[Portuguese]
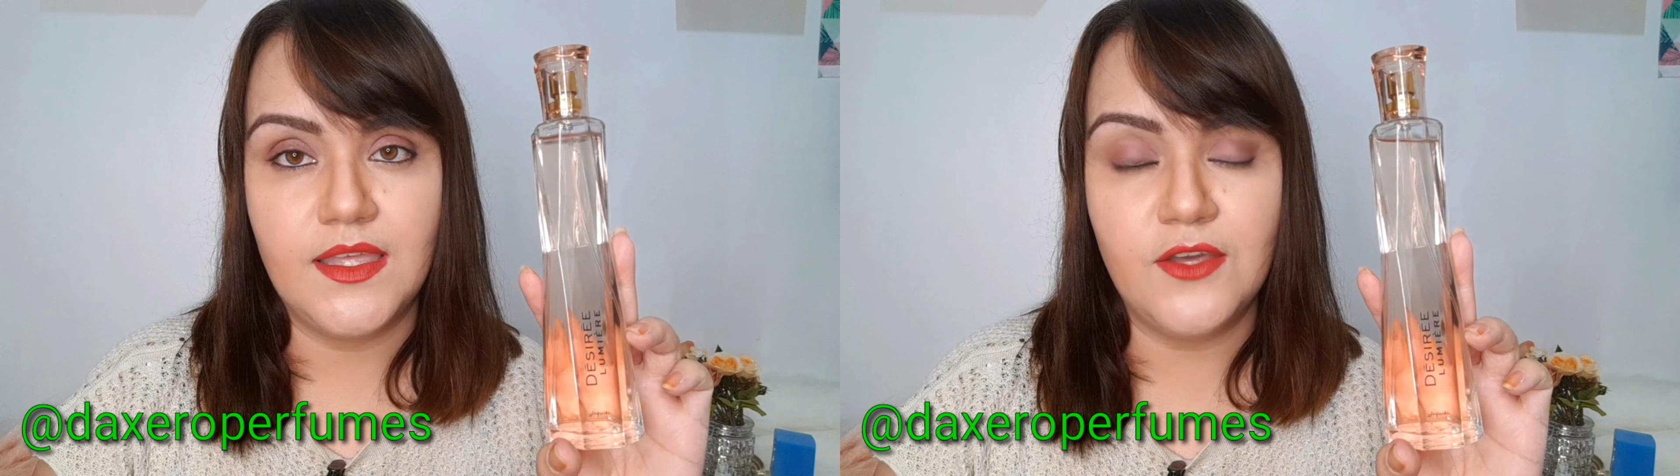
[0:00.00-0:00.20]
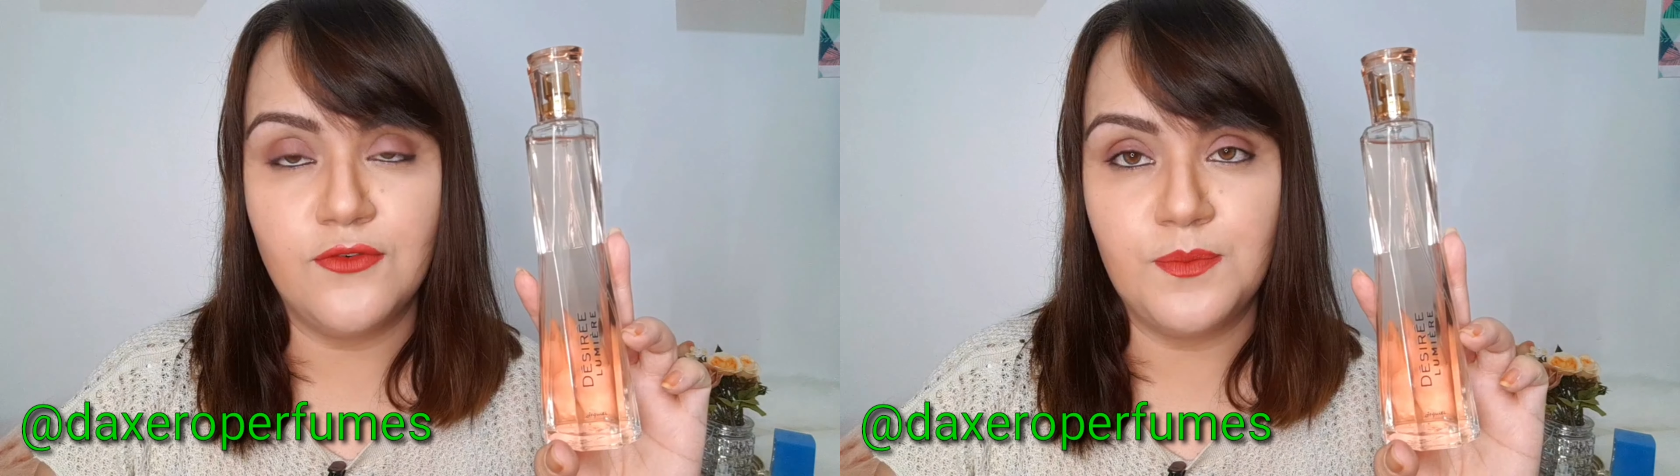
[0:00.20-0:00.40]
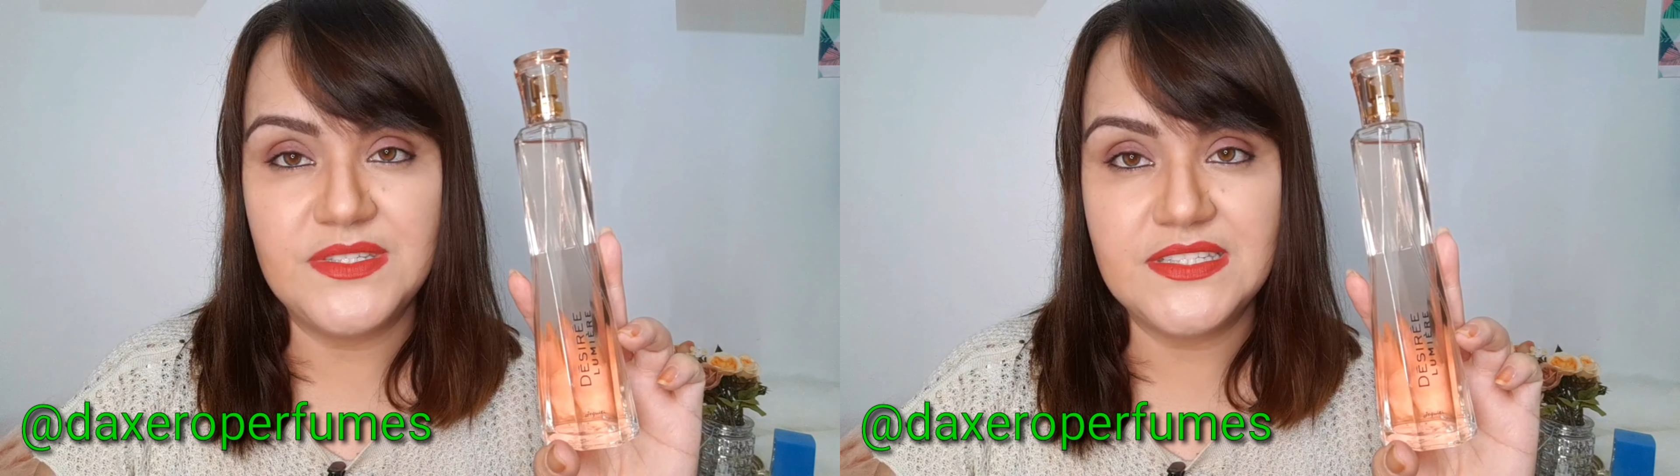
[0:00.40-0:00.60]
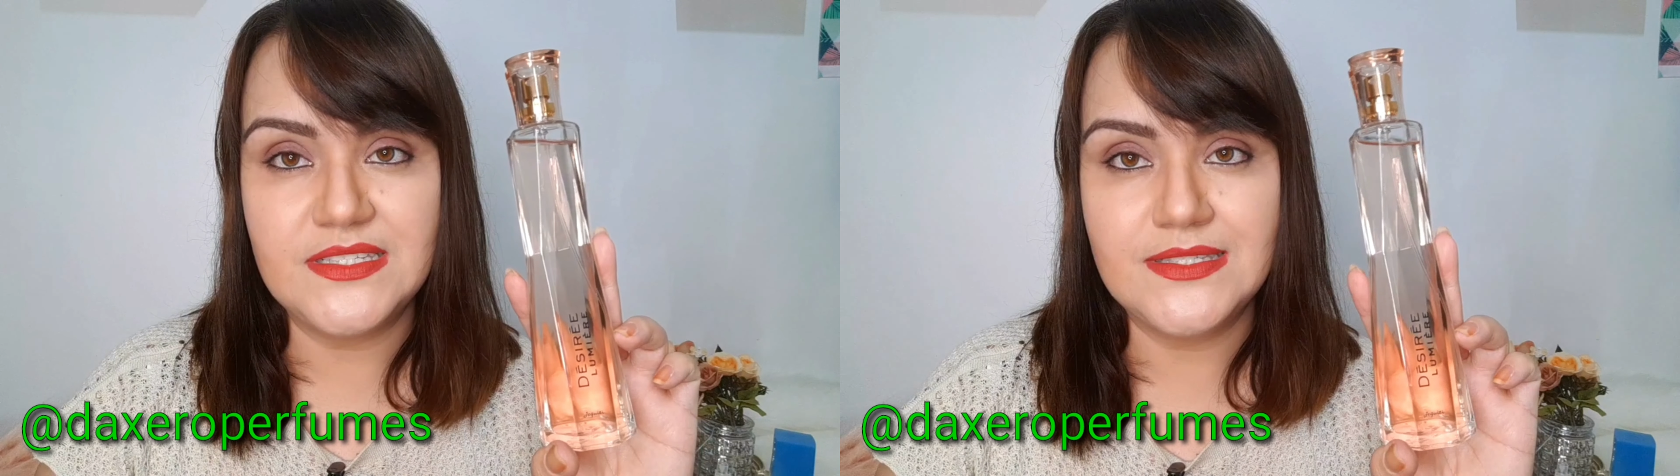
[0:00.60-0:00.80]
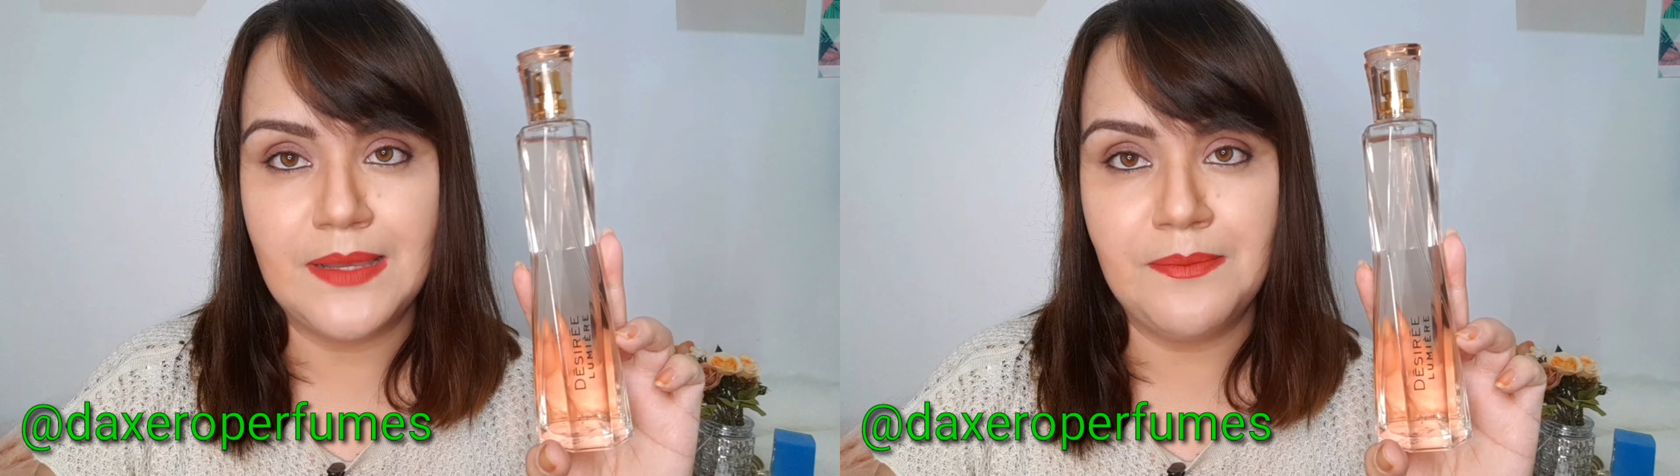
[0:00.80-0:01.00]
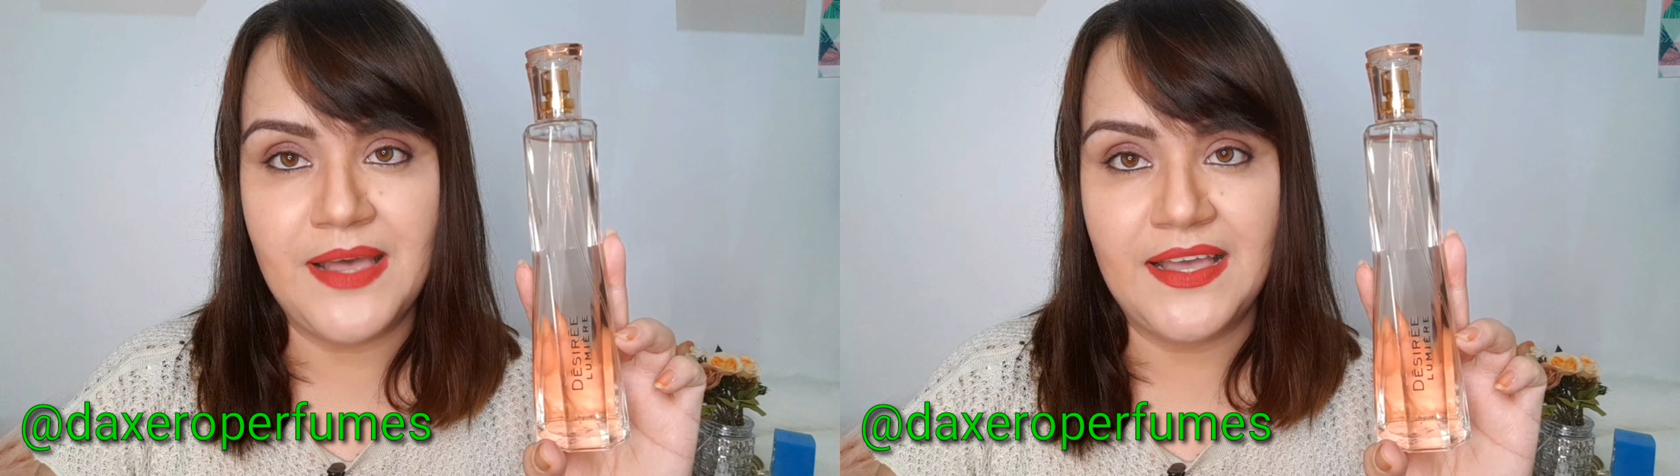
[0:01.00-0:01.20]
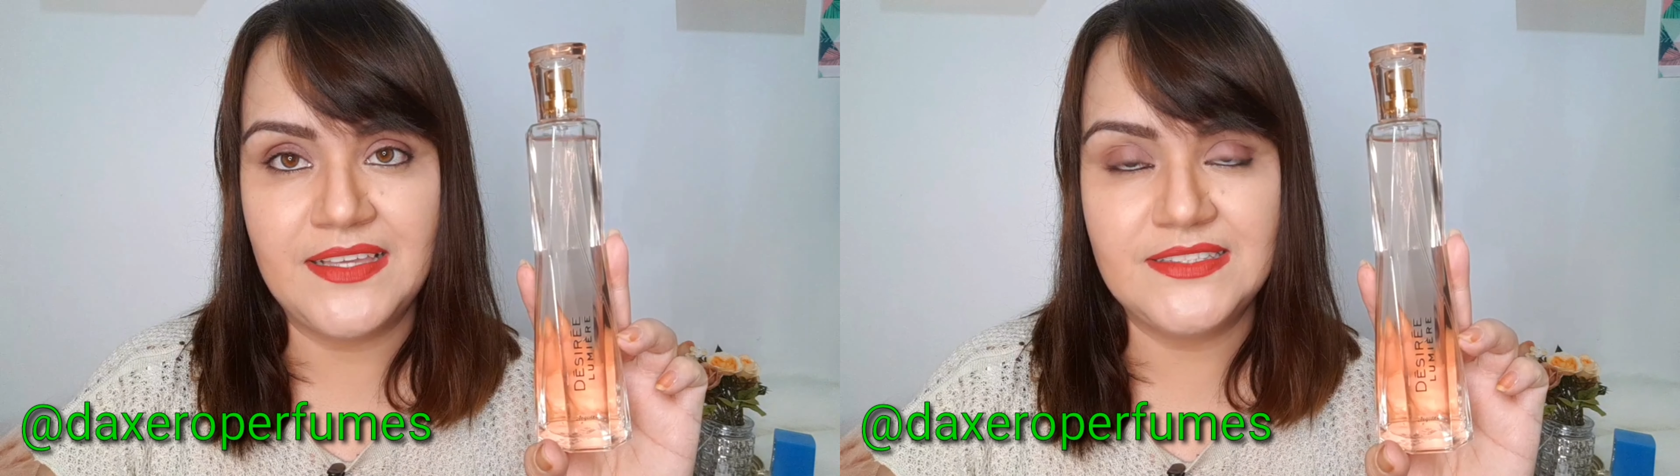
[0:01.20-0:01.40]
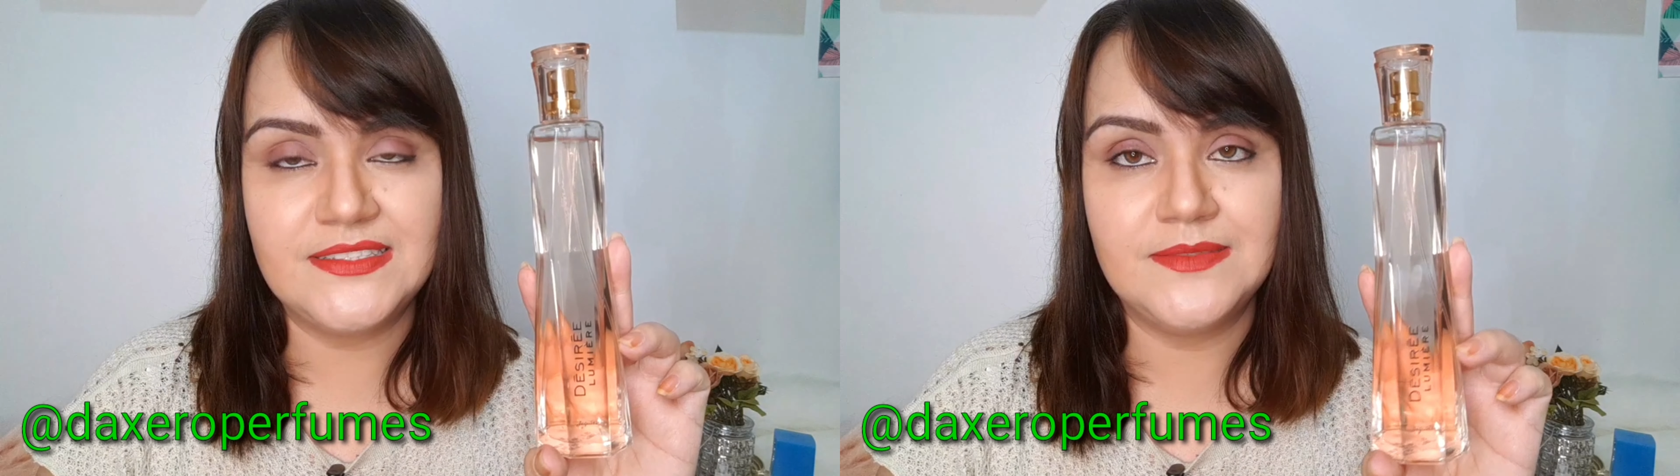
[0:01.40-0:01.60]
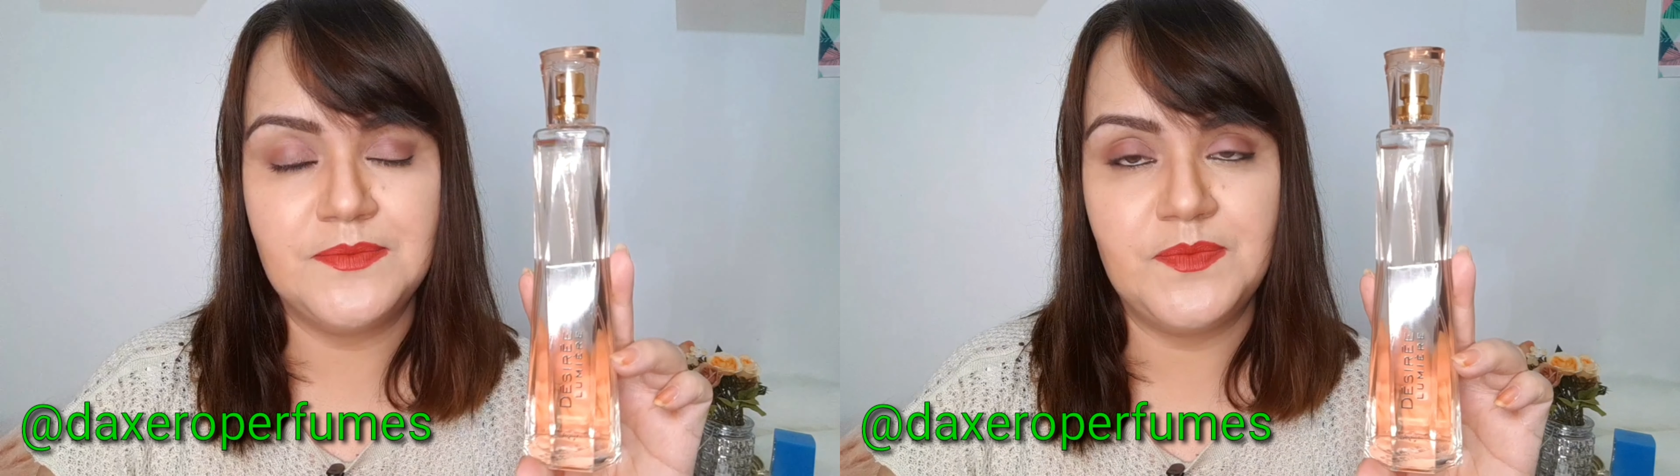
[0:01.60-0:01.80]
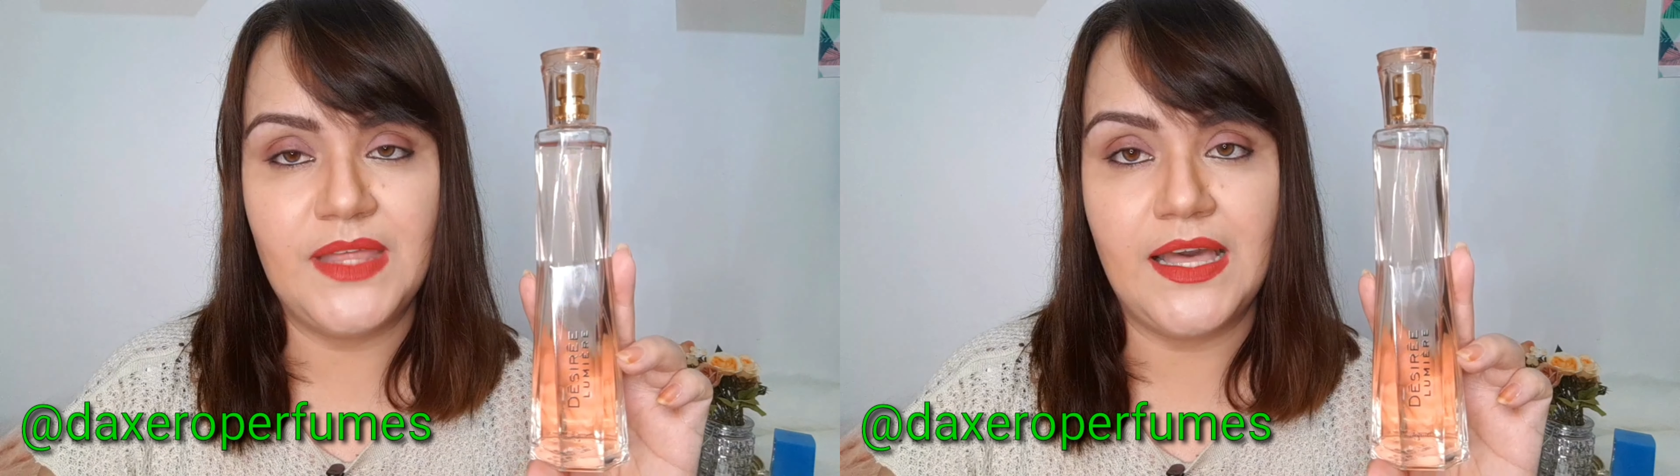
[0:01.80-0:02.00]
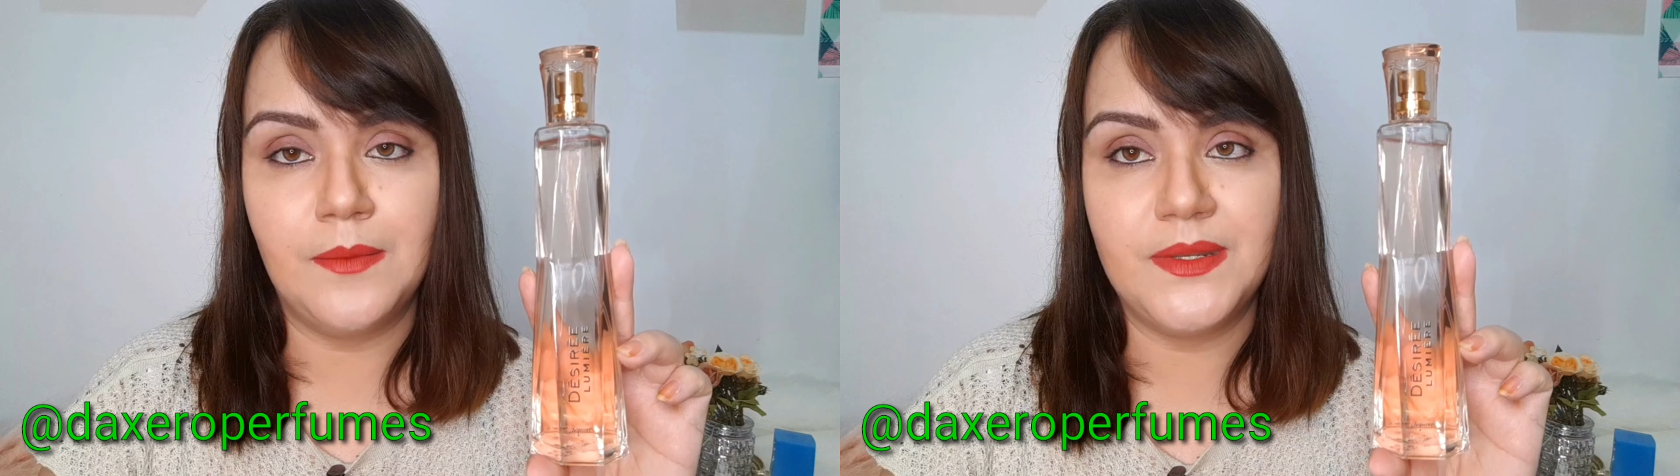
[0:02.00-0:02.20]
Eu vou pesquisar mais, tá?